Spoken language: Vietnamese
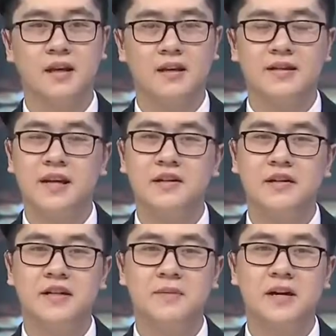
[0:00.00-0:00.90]
Ra
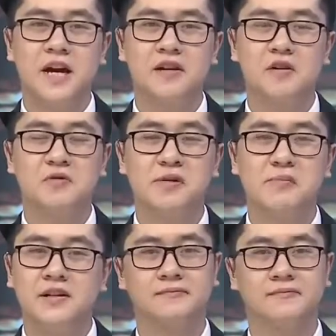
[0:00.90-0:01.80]
đời năm
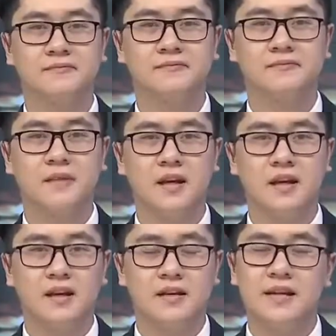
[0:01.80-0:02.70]
2003
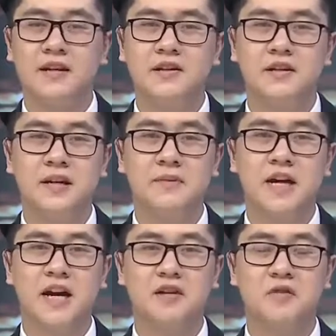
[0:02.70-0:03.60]
ra đời năm
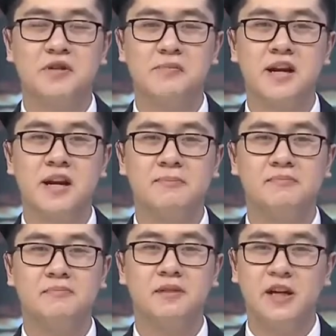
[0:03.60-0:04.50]
2015,